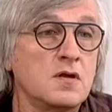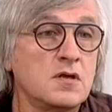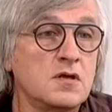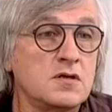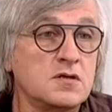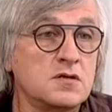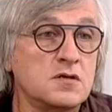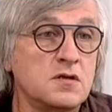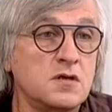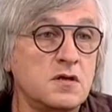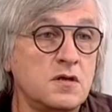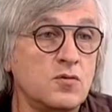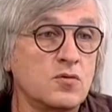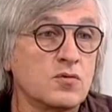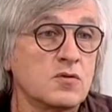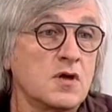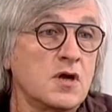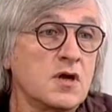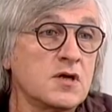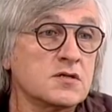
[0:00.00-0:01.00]
и, и у
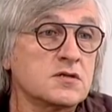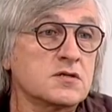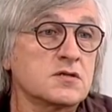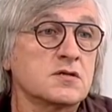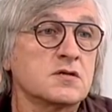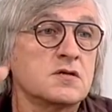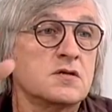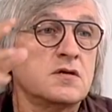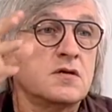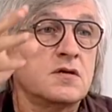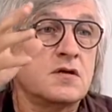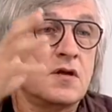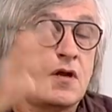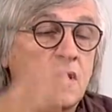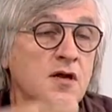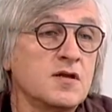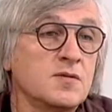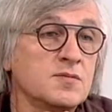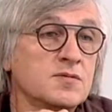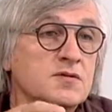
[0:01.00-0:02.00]
нас, и
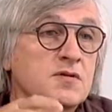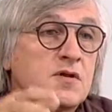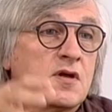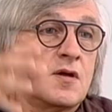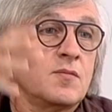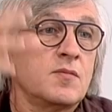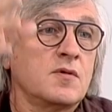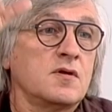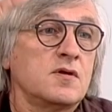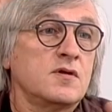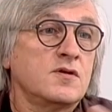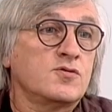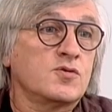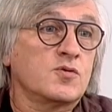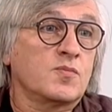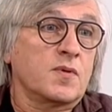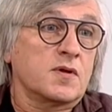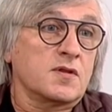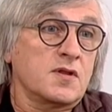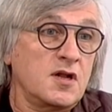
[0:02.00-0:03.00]
рядом с нами, и
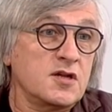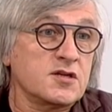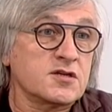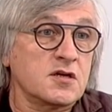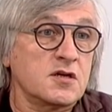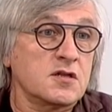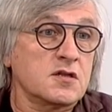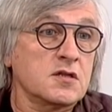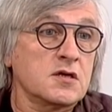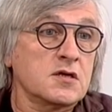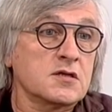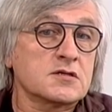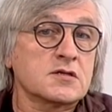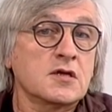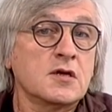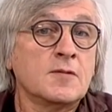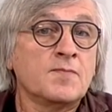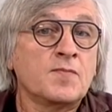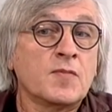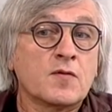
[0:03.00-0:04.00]
чуть подальше от нас.
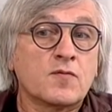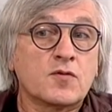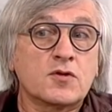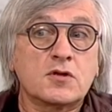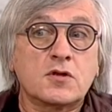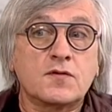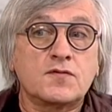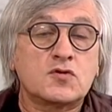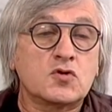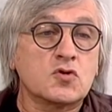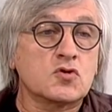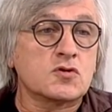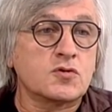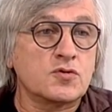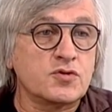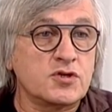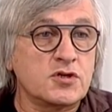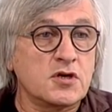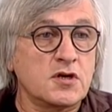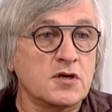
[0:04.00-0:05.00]
Вот это все
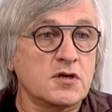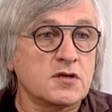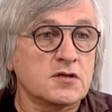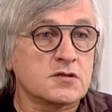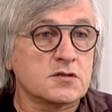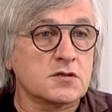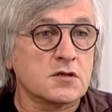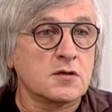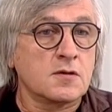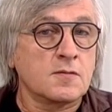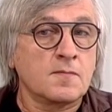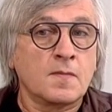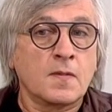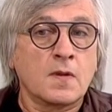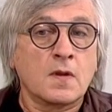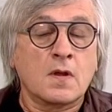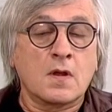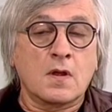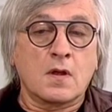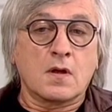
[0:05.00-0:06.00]
случается.
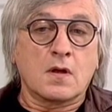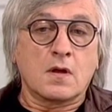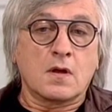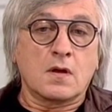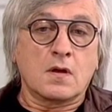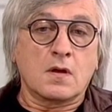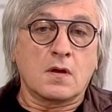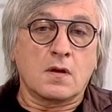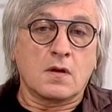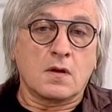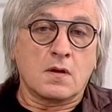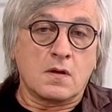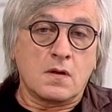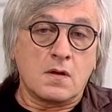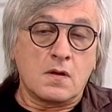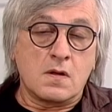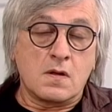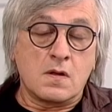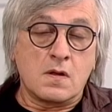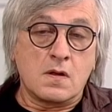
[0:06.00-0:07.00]
Э,
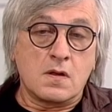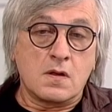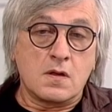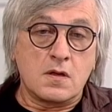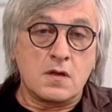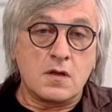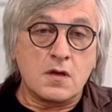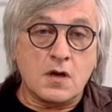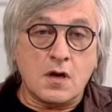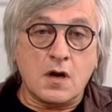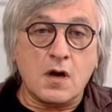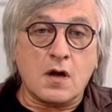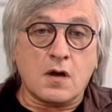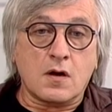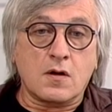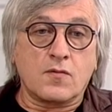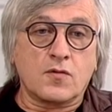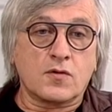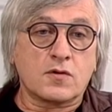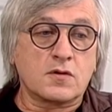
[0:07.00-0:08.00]
и
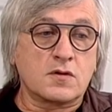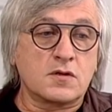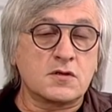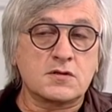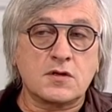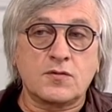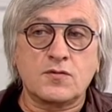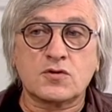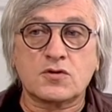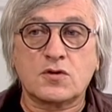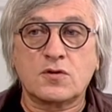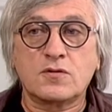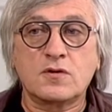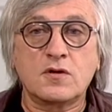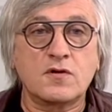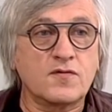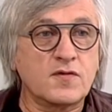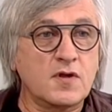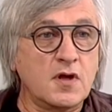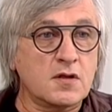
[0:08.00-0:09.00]
как? Вот ты зовешь
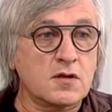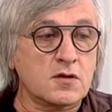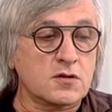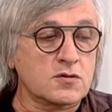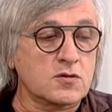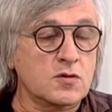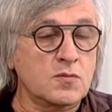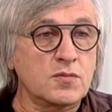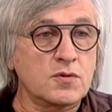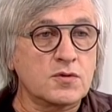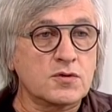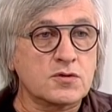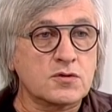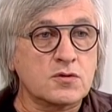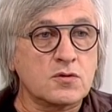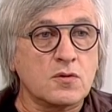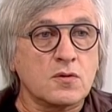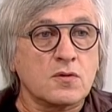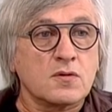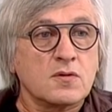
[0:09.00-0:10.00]
людей в театр, чтобы
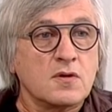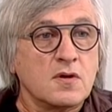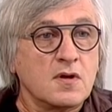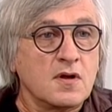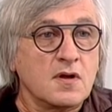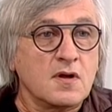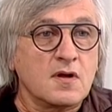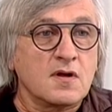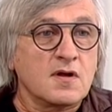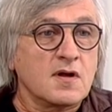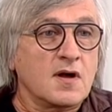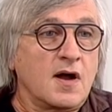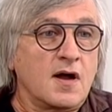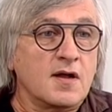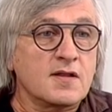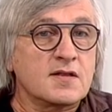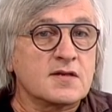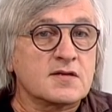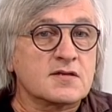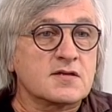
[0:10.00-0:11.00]
что?
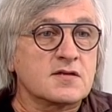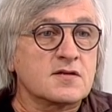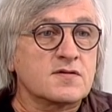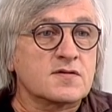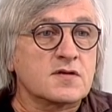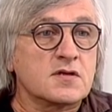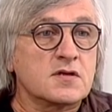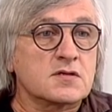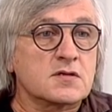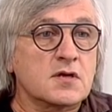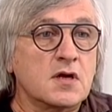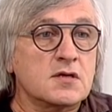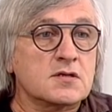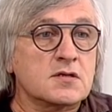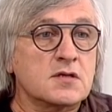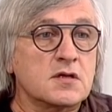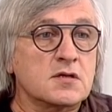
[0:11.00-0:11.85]
андерсоновские сказки